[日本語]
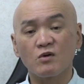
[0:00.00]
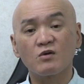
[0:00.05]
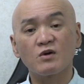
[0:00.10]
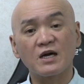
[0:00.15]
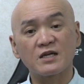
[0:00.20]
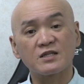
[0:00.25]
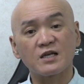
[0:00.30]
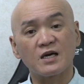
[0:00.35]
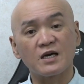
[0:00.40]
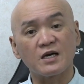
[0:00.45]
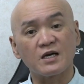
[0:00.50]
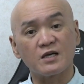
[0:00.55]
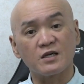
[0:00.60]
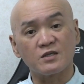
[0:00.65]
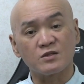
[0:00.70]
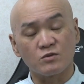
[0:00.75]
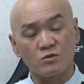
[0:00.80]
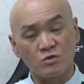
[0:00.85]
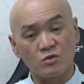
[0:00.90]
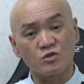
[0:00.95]
方
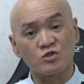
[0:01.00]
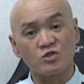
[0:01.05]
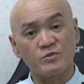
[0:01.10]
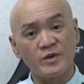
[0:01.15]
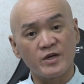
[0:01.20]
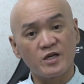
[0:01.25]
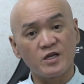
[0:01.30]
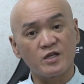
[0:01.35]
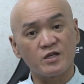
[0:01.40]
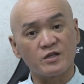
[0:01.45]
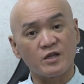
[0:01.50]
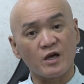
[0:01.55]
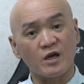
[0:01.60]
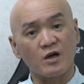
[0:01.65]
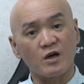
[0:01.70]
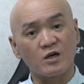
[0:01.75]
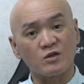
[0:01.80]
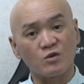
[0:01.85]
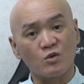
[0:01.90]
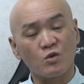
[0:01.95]
の爪切りって
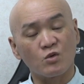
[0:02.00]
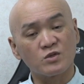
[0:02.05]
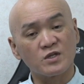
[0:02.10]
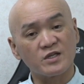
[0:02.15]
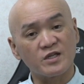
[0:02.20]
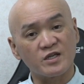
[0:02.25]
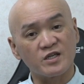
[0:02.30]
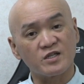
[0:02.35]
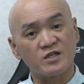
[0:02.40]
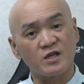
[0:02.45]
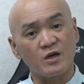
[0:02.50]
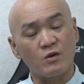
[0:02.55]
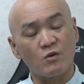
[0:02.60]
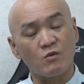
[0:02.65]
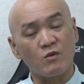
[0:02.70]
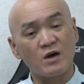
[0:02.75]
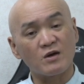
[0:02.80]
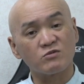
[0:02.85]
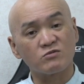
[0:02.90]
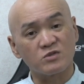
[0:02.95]
あのこんなんで切って
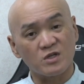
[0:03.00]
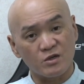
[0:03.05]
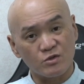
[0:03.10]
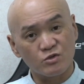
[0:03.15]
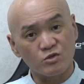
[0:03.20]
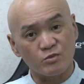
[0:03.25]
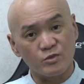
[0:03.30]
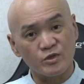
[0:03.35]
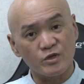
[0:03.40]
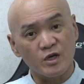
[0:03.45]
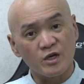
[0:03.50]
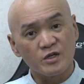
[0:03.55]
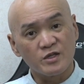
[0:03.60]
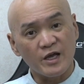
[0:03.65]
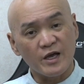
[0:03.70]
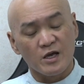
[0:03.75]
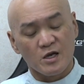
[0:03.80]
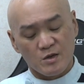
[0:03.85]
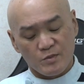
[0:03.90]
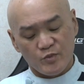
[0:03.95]
悪くなる人もい
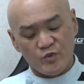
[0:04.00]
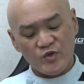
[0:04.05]
てで